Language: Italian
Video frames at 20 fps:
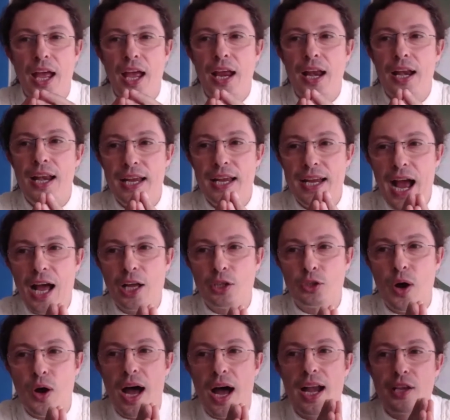legato
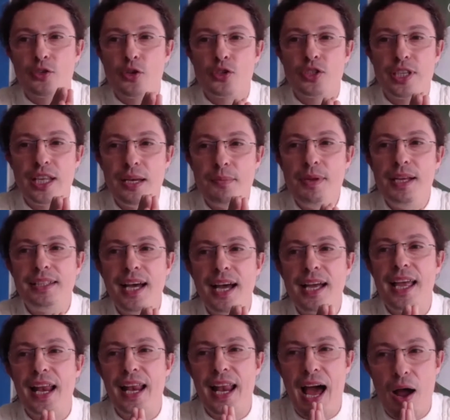alla sostenibilità e
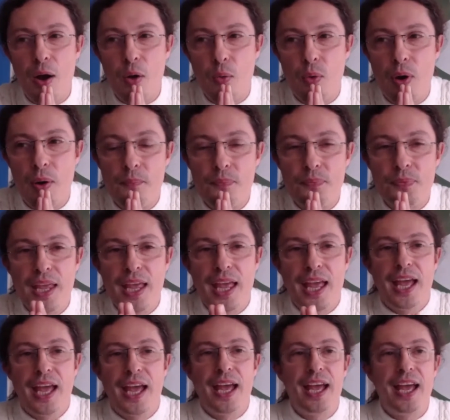all'acqua.
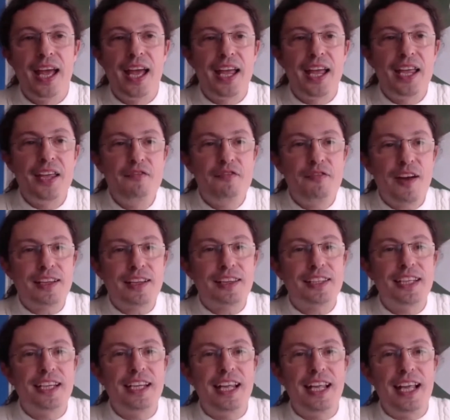Eh,
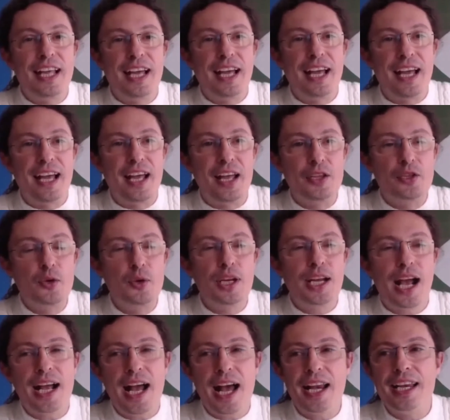infatti eh, Yuri
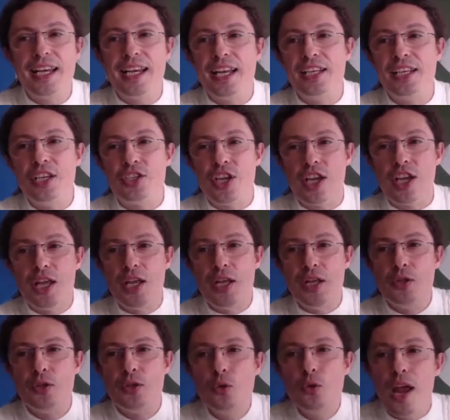Gagarin dice
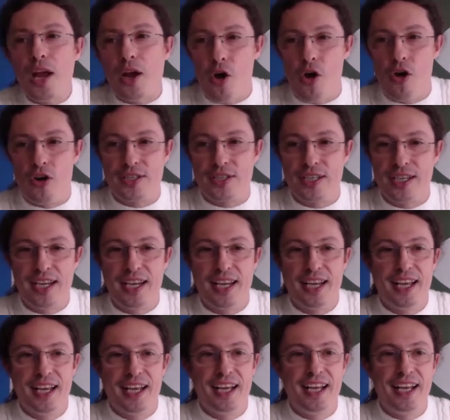due cose
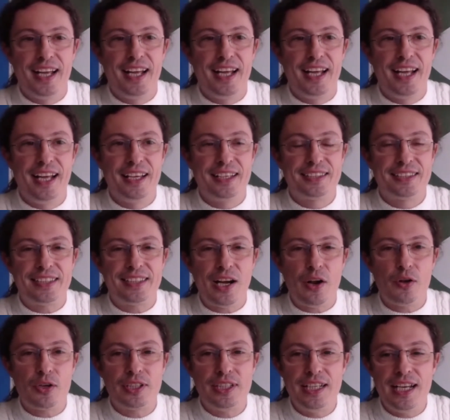eh,
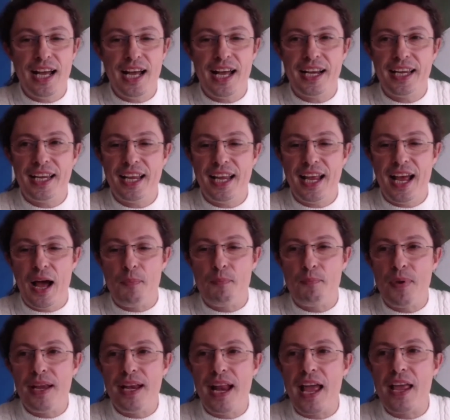straordinarie
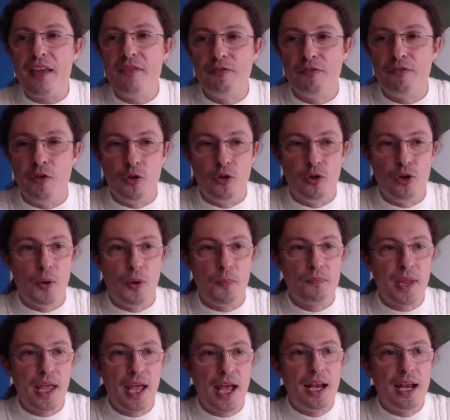appena è in volo.
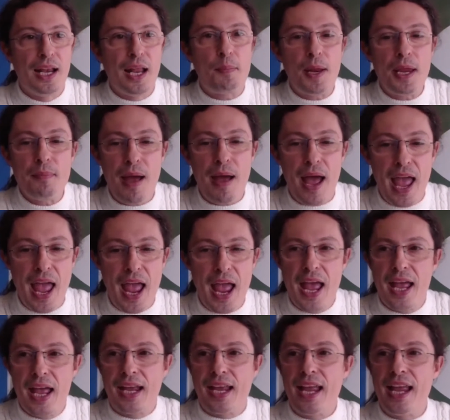La prima è
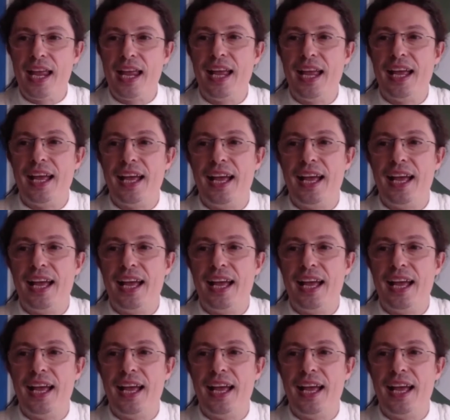che